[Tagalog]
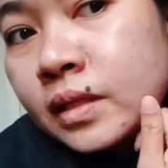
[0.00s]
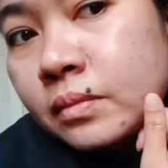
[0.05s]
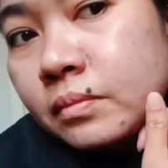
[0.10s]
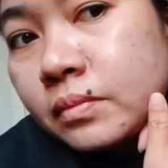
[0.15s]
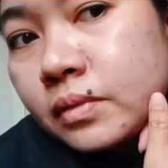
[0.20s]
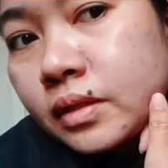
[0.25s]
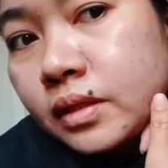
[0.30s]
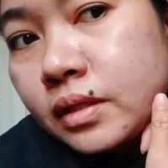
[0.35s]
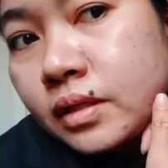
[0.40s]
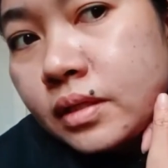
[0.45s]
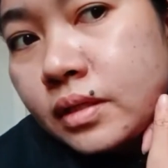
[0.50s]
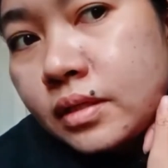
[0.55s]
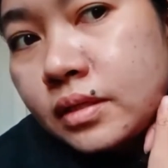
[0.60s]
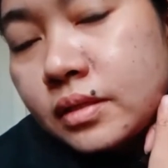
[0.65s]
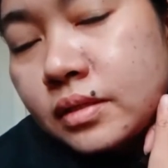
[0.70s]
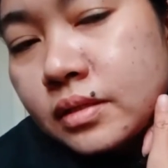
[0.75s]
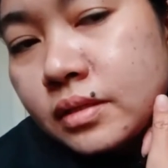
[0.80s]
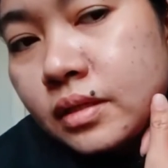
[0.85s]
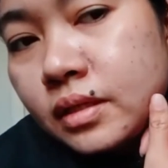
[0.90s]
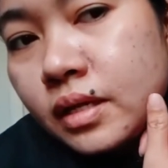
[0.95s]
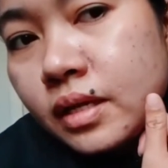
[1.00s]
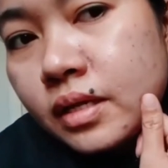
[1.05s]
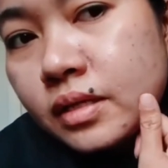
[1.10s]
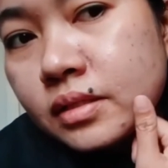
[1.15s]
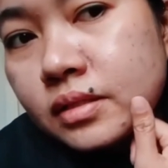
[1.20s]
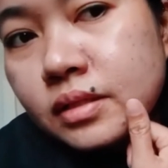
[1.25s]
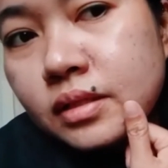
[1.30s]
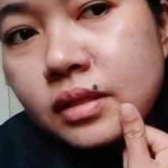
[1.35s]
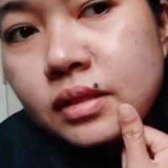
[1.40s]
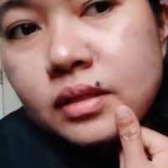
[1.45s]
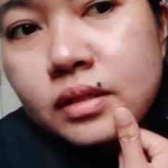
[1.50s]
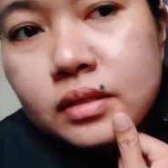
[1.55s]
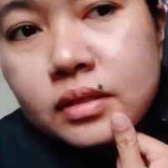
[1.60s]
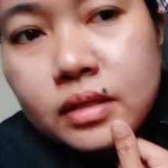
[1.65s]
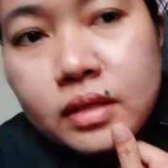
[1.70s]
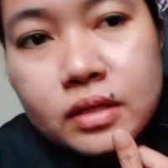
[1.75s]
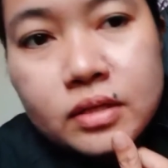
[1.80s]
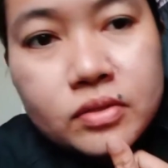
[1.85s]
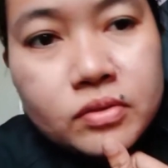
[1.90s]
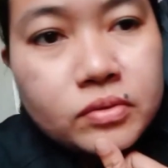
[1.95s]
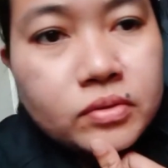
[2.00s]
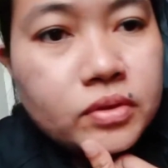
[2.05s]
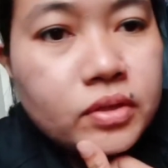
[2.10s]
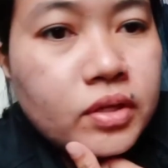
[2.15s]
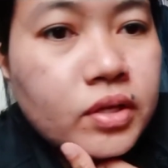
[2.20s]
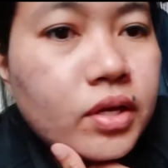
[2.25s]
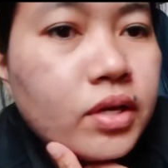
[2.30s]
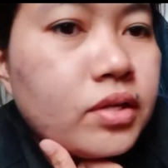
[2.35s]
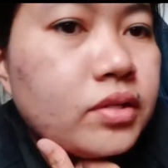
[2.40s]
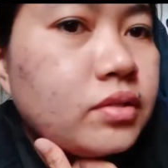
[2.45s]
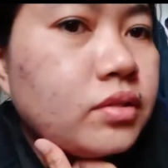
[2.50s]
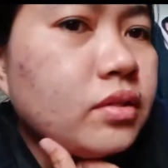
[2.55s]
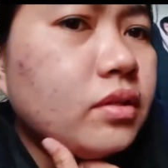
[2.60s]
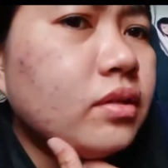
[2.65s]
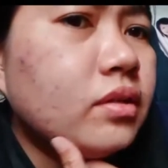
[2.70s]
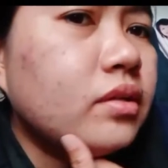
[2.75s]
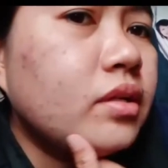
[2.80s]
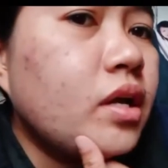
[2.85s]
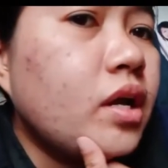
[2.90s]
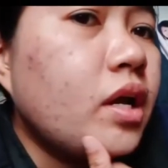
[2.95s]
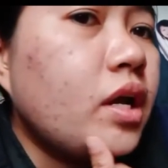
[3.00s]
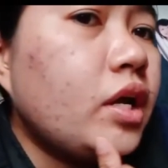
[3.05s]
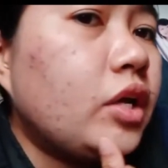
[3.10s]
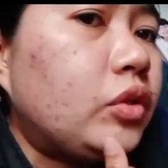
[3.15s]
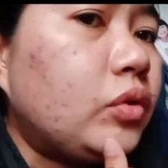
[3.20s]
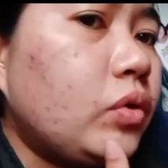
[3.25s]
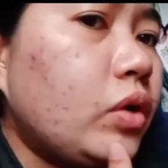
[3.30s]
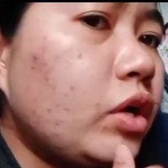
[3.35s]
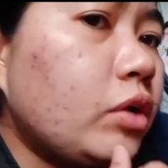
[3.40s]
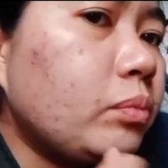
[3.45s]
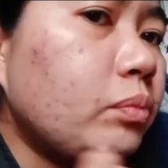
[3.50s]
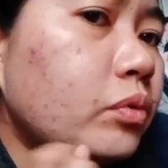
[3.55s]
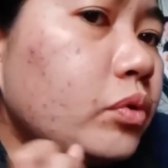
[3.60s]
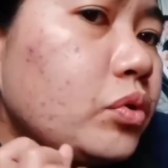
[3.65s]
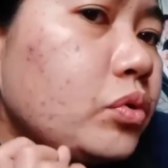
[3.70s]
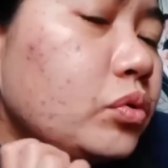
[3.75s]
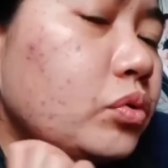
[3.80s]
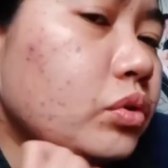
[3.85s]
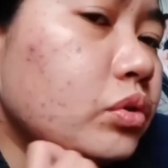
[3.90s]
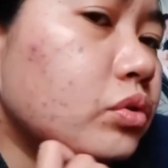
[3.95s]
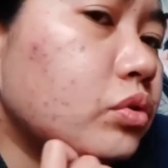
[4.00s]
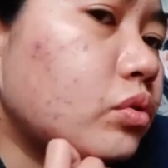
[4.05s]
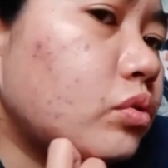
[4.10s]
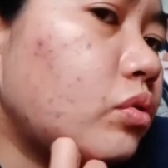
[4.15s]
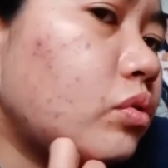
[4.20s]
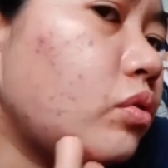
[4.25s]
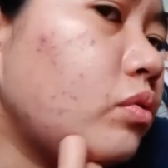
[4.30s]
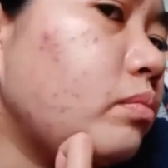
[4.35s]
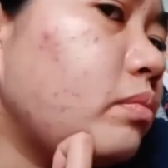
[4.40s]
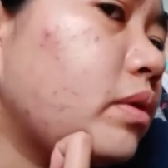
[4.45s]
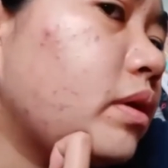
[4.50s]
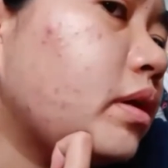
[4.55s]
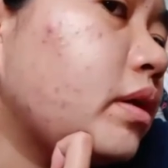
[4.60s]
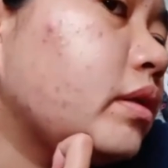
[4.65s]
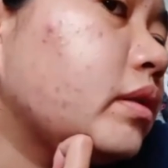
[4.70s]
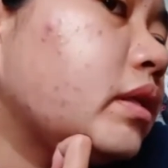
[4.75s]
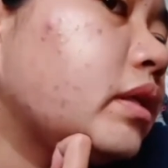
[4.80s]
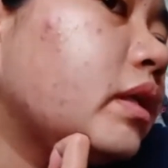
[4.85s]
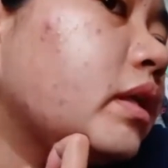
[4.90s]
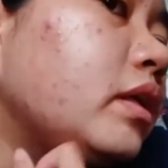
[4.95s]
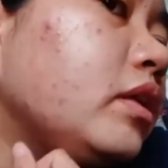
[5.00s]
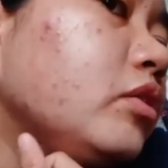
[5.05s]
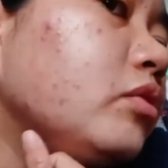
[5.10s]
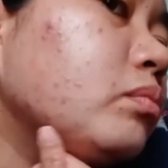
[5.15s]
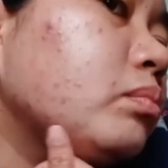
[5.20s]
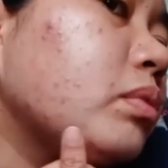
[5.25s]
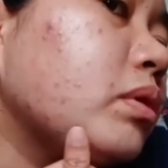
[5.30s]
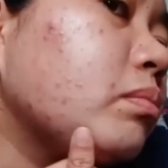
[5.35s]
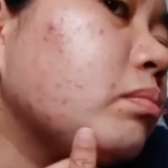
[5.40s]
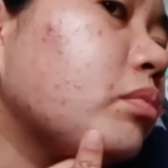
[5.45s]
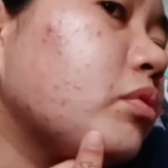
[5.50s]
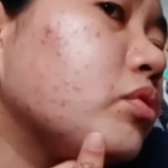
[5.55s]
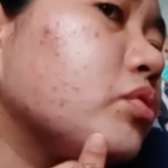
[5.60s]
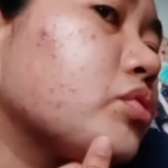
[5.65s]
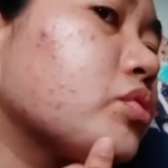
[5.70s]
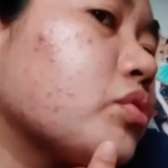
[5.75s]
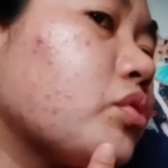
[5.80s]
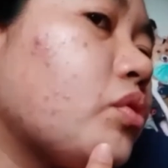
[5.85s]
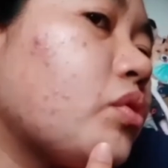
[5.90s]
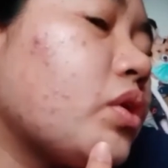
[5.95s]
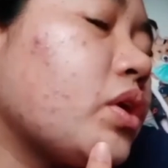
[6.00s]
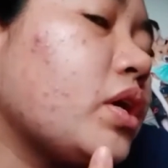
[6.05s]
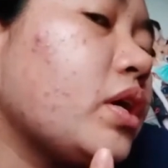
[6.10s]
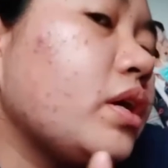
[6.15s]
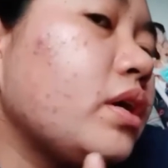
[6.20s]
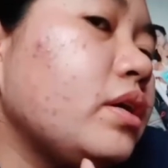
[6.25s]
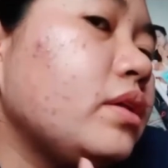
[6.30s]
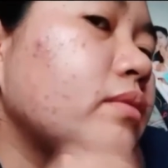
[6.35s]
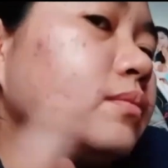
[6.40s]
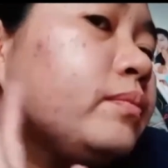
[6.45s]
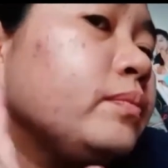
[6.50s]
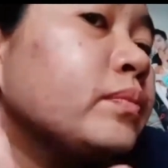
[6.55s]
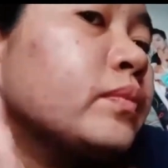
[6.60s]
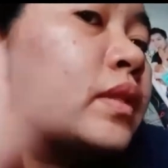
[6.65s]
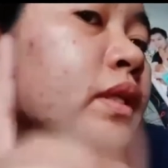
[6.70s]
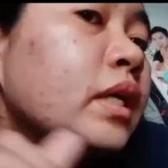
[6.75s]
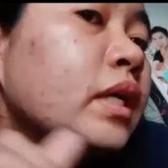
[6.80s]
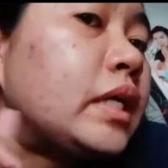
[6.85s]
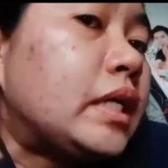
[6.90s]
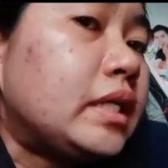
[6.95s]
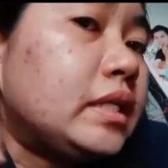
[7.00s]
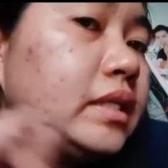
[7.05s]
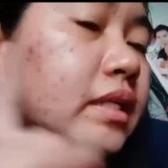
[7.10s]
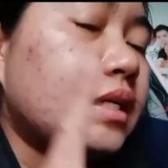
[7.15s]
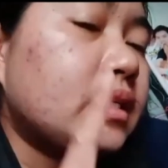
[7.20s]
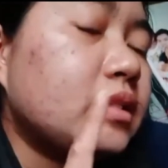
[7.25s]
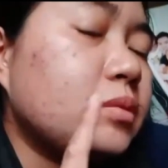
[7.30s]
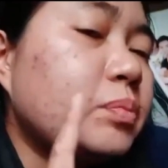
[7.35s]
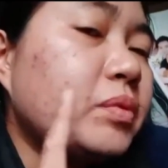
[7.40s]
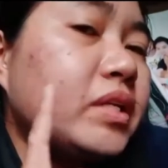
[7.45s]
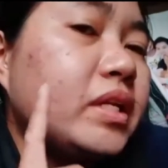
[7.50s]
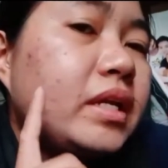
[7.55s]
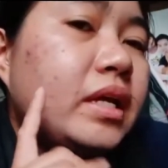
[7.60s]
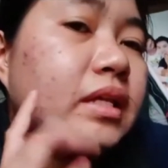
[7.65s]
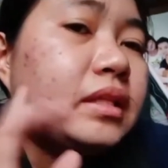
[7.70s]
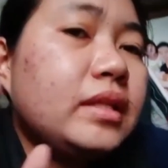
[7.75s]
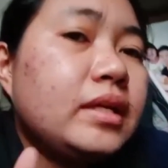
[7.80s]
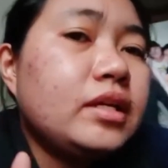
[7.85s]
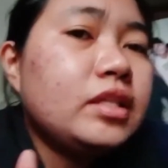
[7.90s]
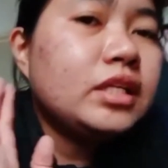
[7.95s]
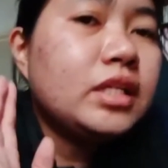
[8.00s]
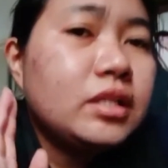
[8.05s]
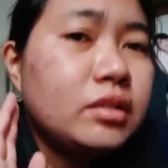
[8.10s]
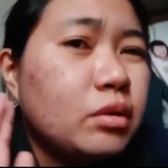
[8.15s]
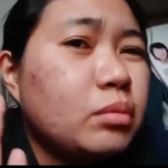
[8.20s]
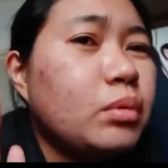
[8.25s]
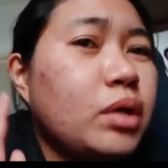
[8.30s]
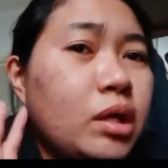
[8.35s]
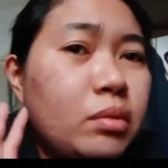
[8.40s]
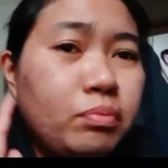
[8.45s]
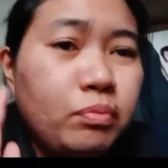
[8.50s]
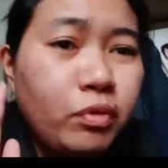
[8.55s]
mag Magigis glass skin na tayo guys. And ito lang po yung gusto ko matanggal yung pimples ko. And next pa natin ay naman